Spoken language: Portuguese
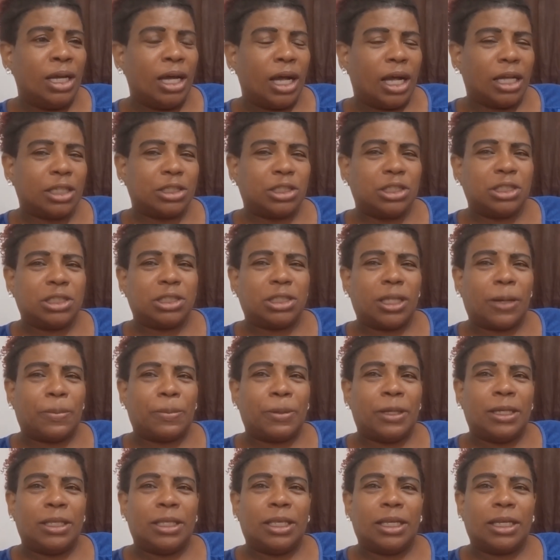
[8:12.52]
a gente está
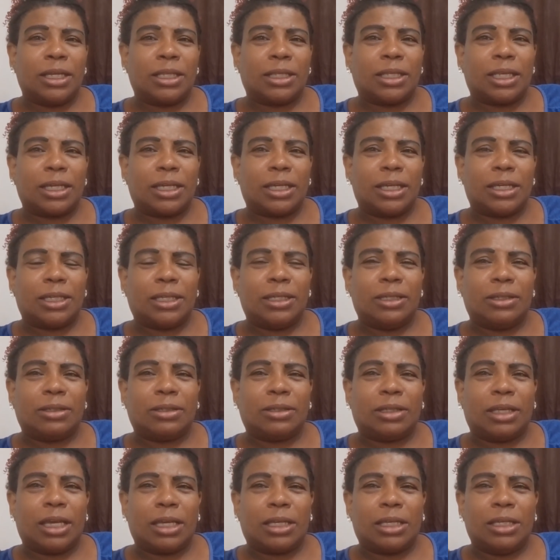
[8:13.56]
aprendendo até que, que,
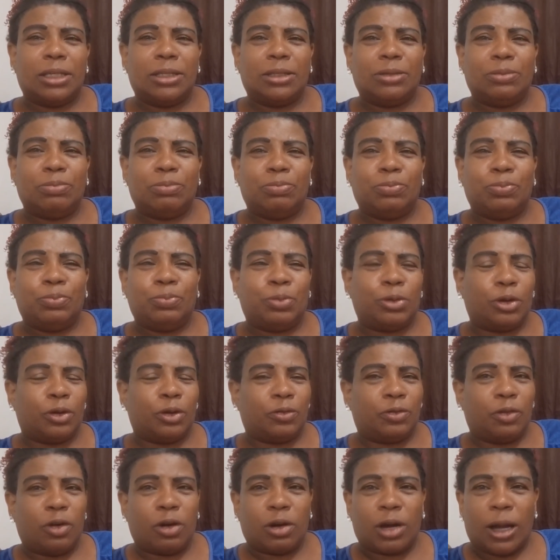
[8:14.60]
que, que
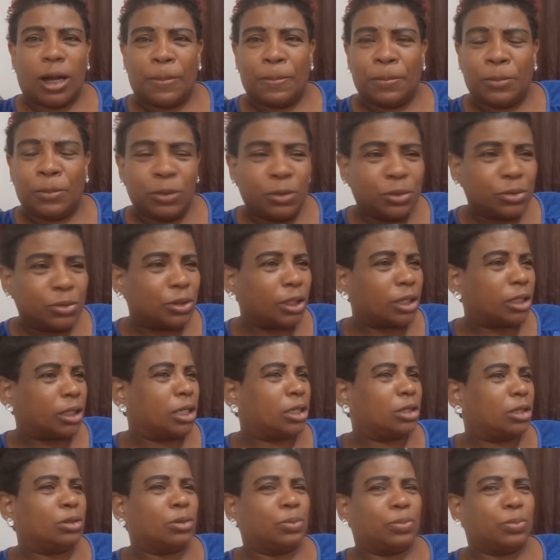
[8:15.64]
provoca multa, o
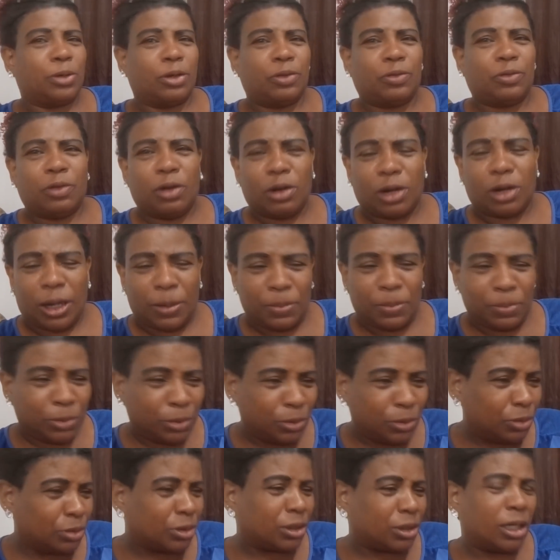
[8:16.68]
que, que não provoca
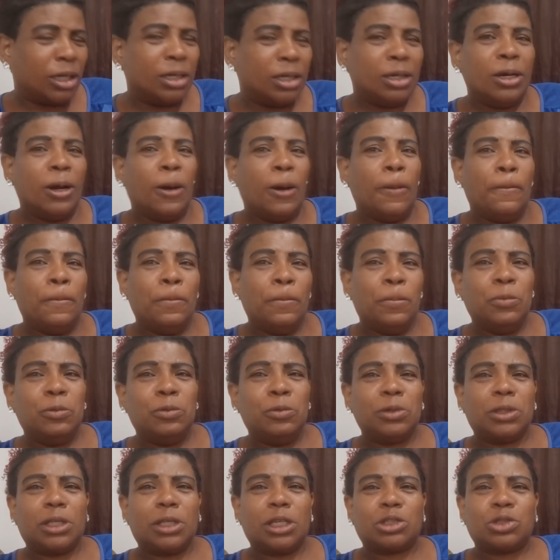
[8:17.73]
multa,
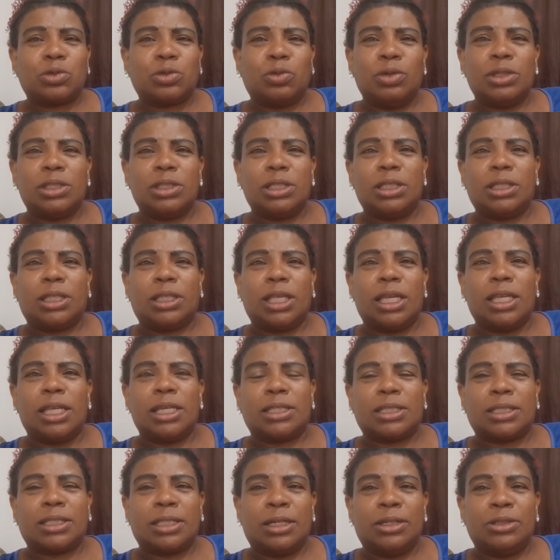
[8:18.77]
muitas coisas
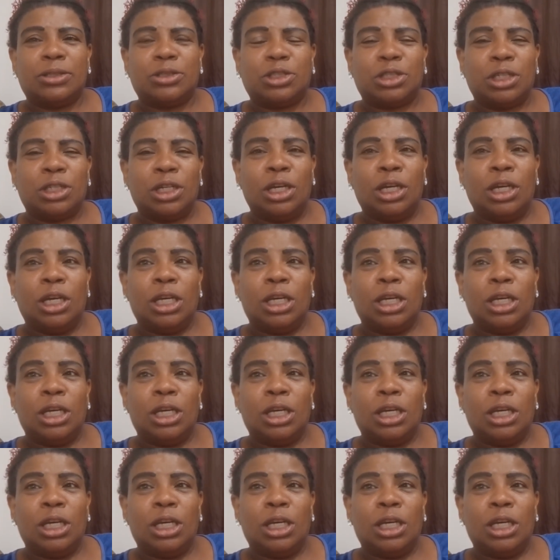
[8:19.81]
interessantes.